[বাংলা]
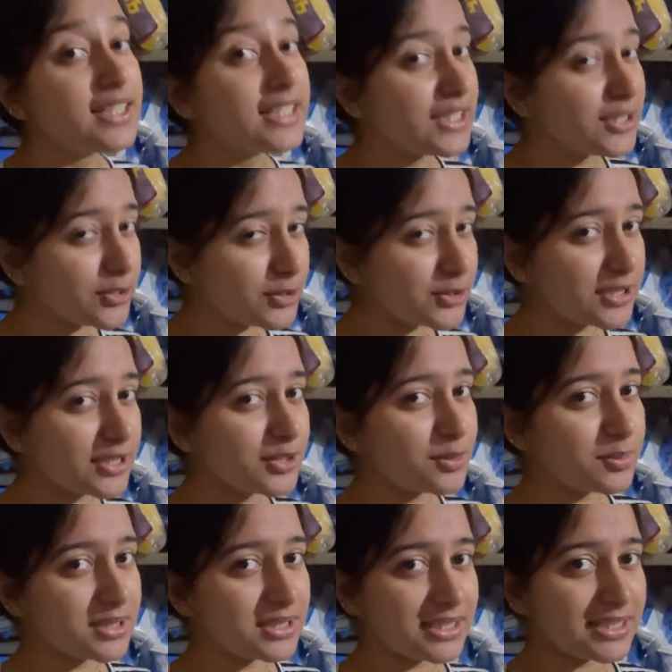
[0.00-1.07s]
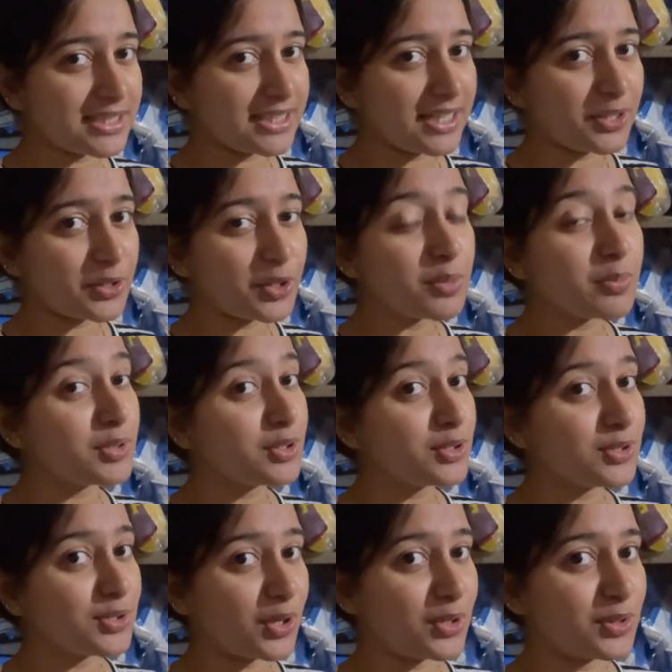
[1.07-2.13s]
কিছু কিছু জিনিস তোমাদের সাথে শেয়ার করবো তো
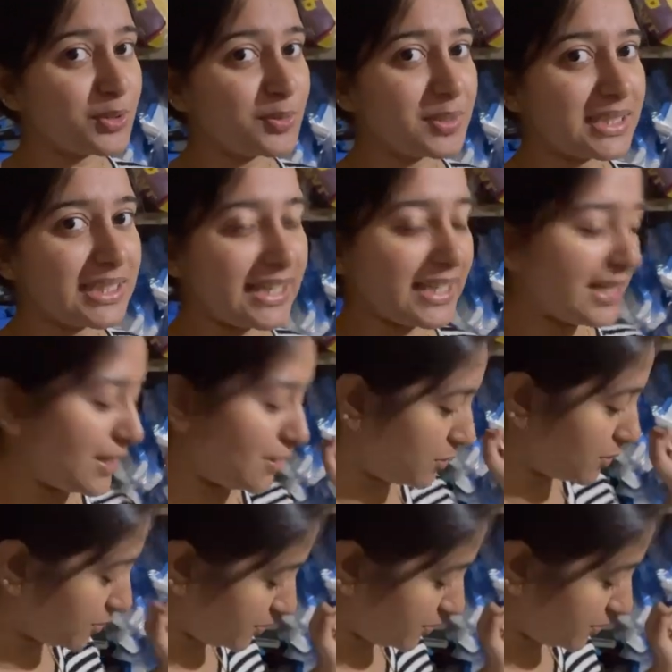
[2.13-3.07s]
চলো তোমরা দেখে নাও